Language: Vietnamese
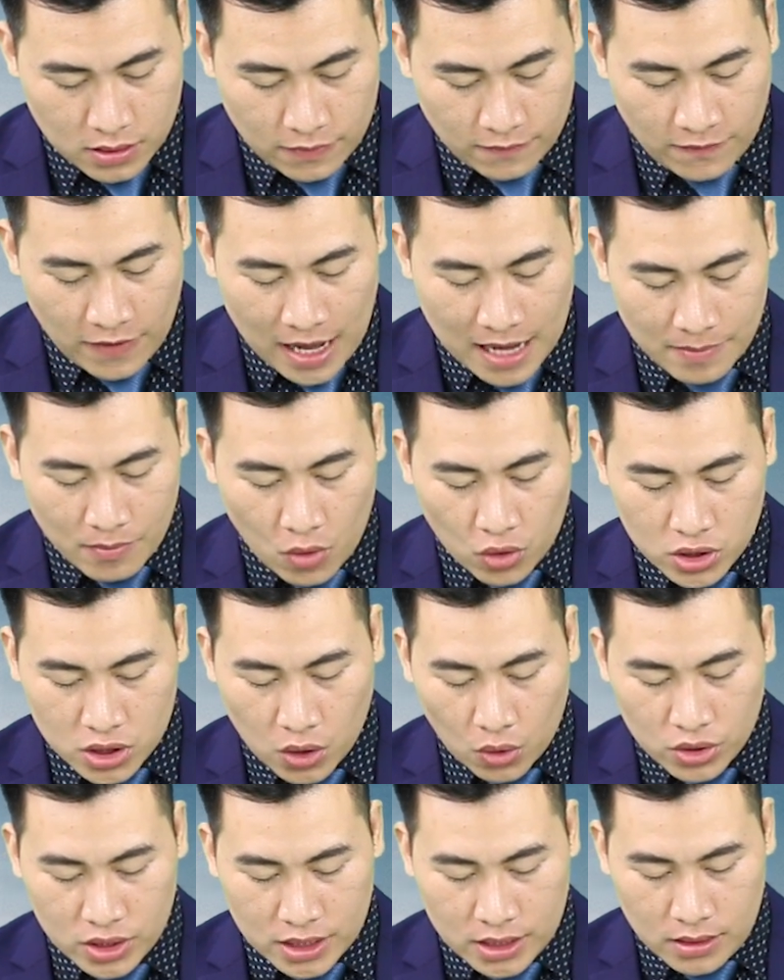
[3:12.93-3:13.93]
Vàng bốn
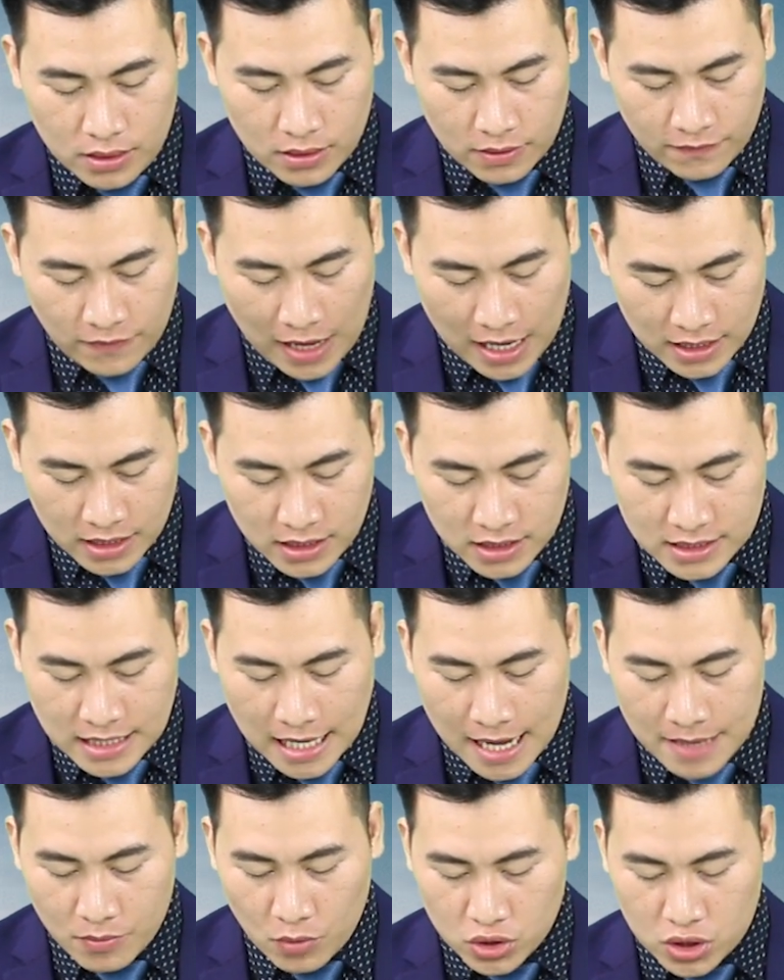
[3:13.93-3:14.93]
số vàng nữ
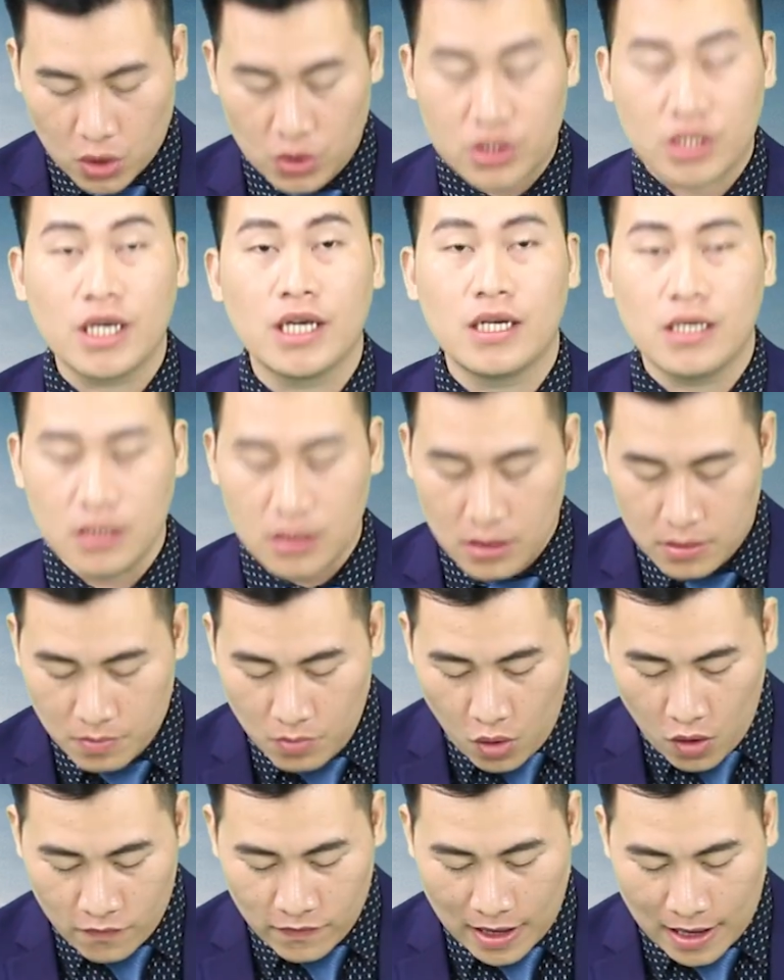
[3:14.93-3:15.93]
trang 4 số 9
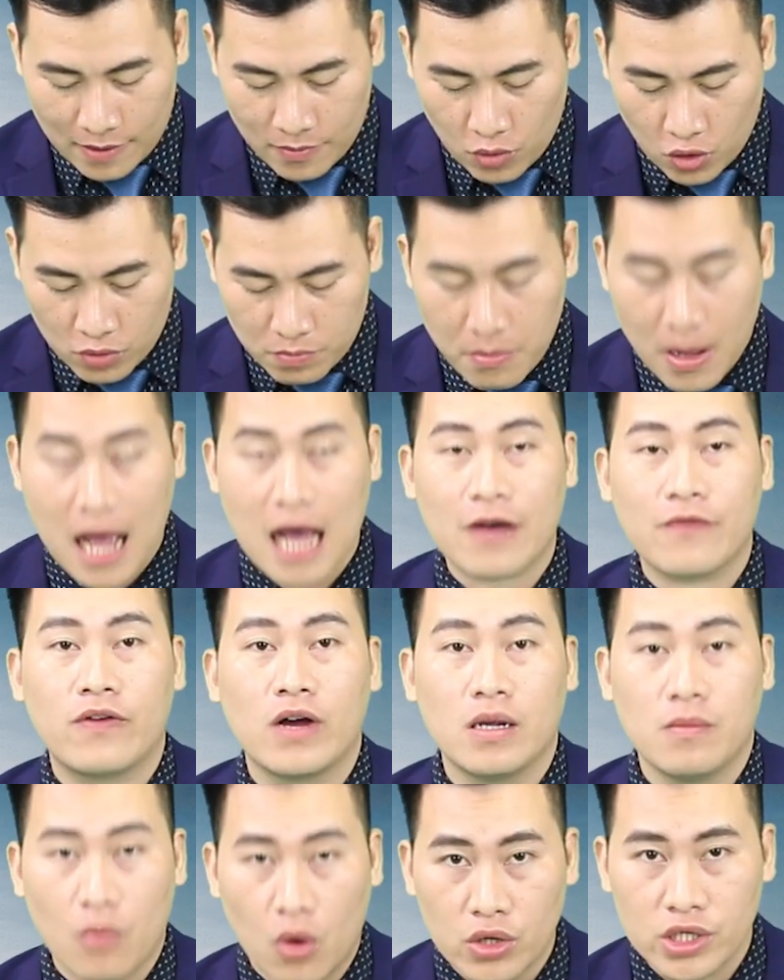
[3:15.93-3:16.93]
mua vào
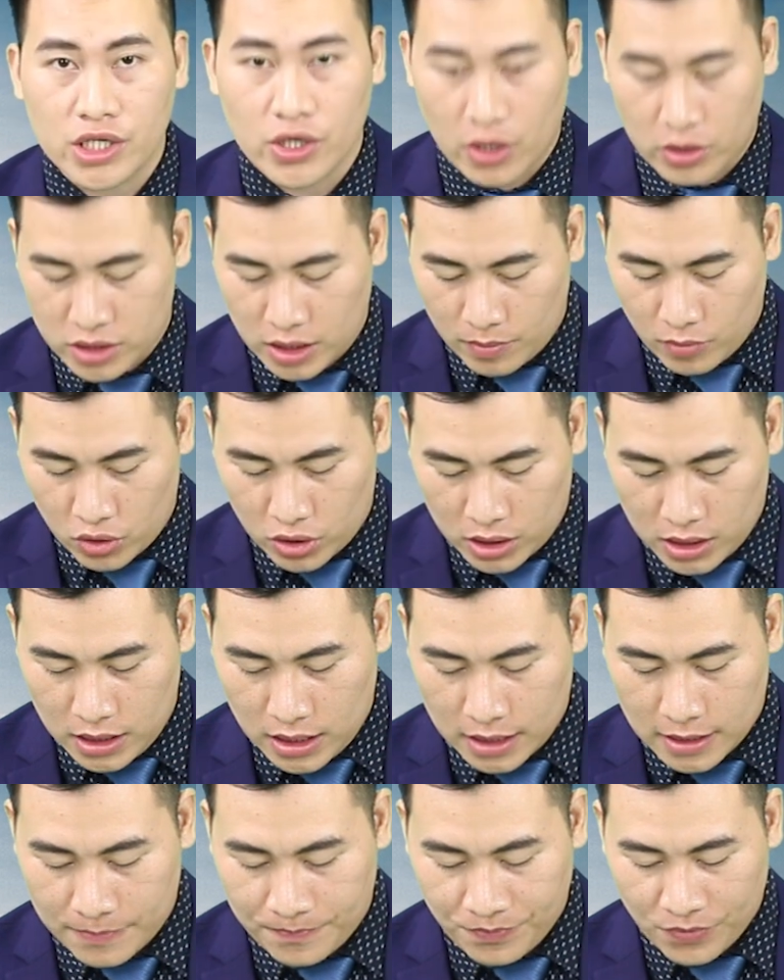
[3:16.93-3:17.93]
43,4 triệu đồng trên một
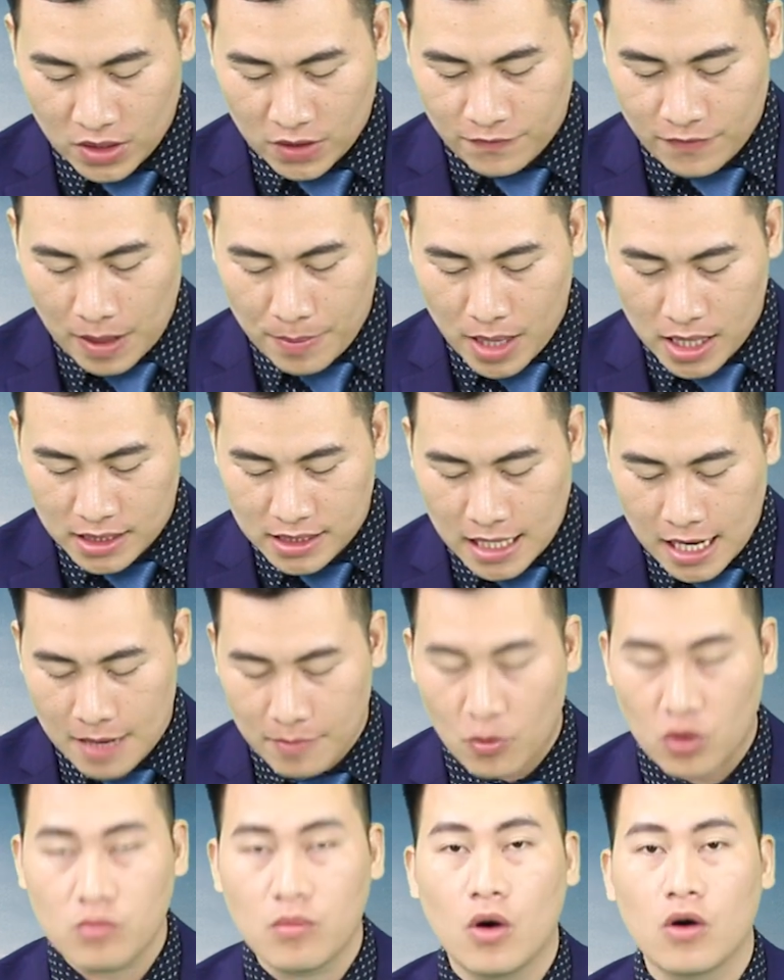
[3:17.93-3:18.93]
lượng và bán ra
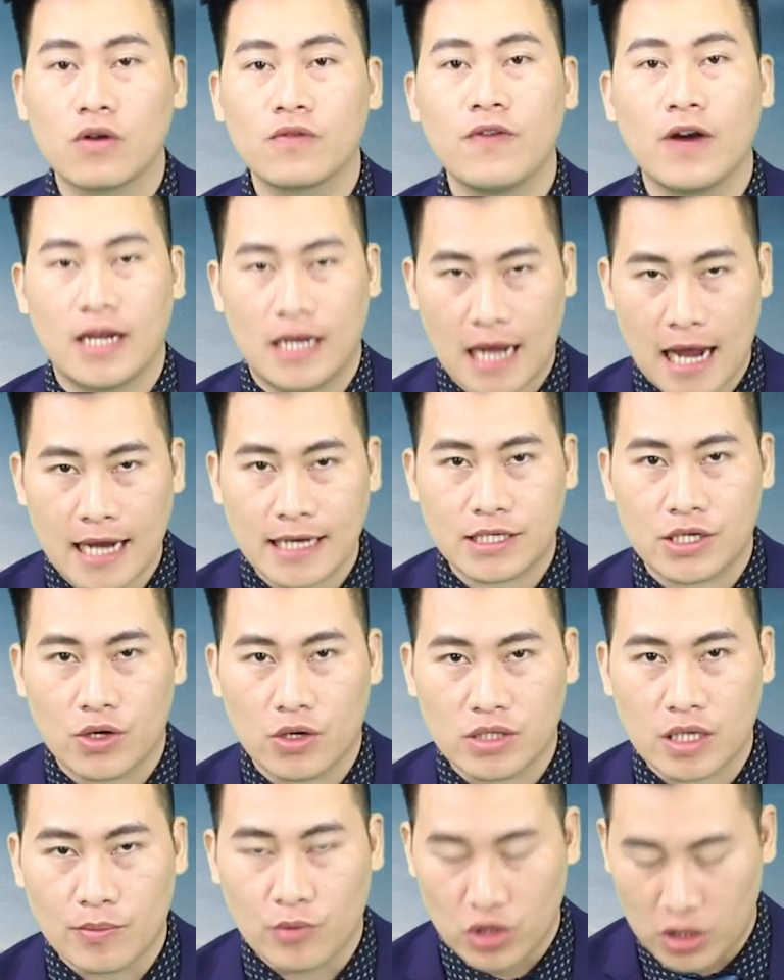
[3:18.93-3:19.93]
44,2 triệu
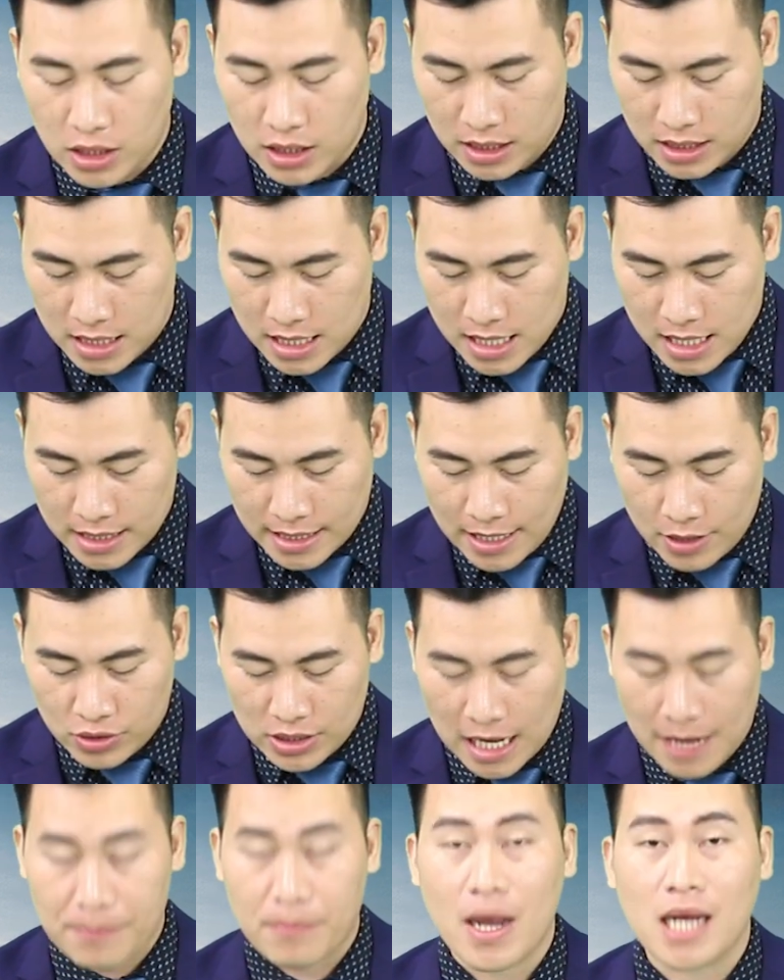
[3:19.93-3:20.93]
đồng trên một lượng, đều
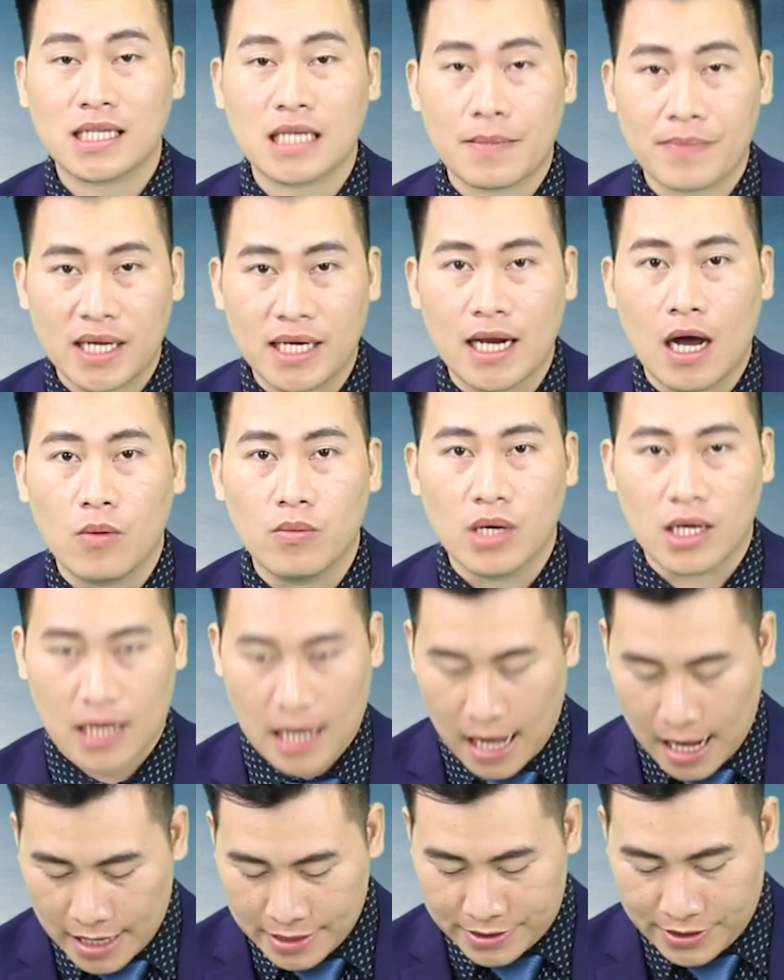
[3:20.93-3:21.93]
giảm 300.000 đồng ở
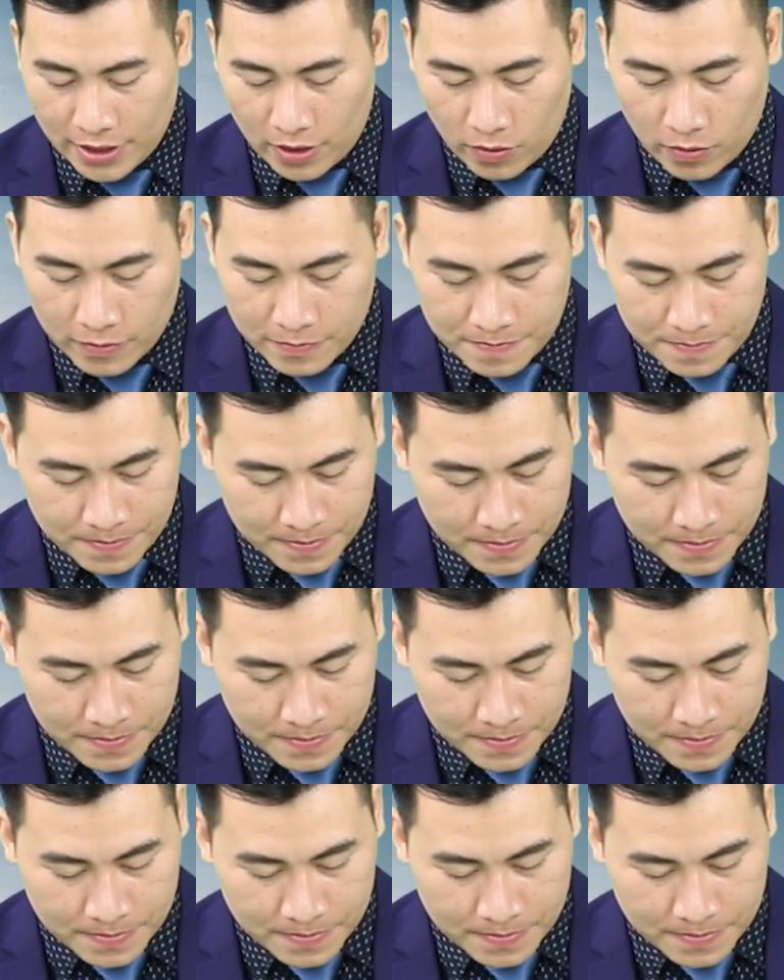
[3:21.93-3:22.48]
cả hai chiều.